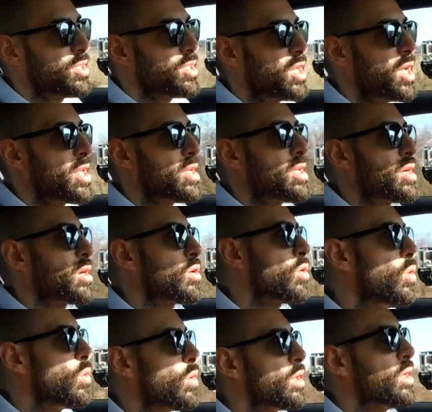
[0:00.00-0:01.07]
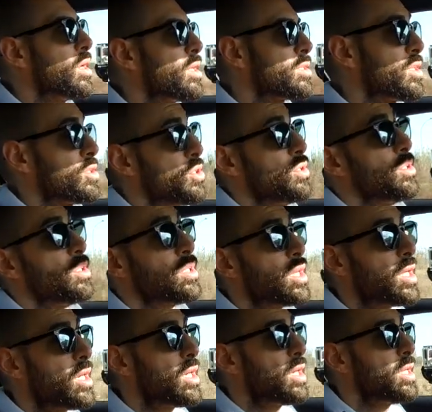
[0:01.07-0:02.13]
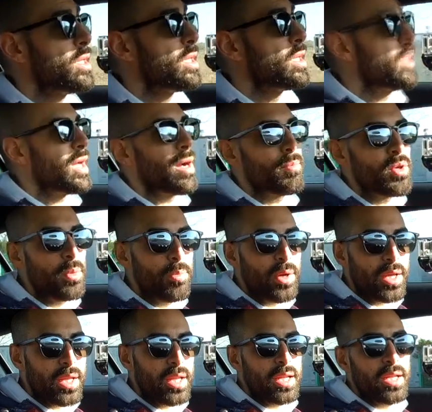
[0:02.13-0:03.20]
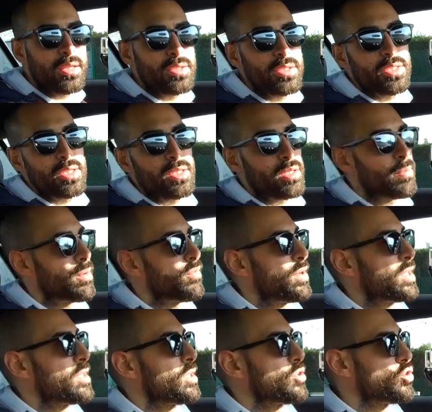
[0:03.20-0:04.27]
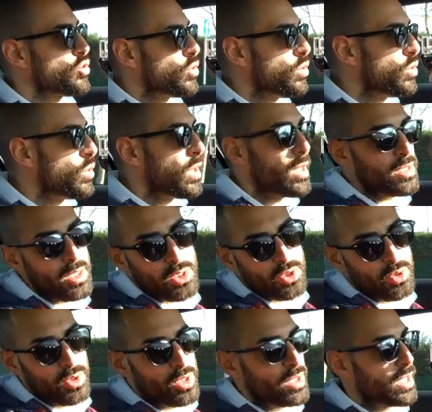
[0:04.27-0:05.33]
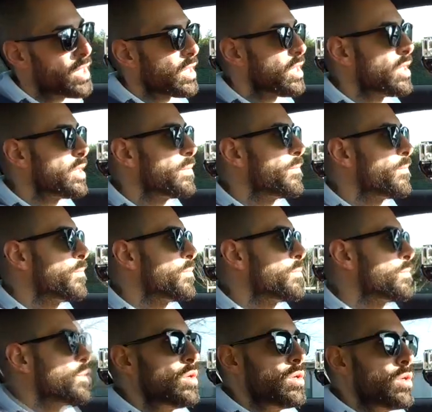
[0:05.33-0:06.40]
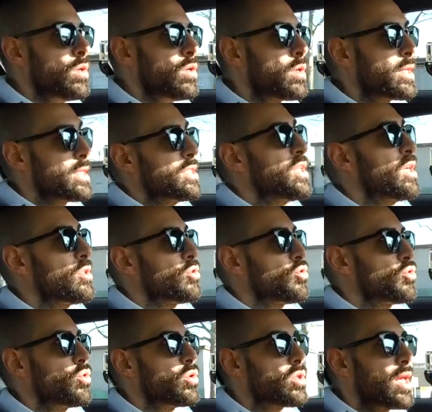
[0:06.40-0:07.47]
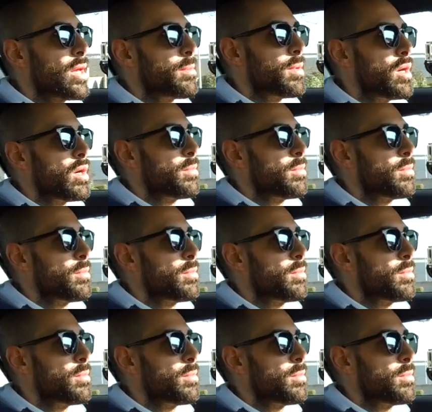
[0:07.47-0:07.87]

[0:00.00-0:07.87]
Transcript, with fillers: serie con la trazione integrale, a mio parere la TT andrebbe fatta solo a trazione integrale. Restando sul tema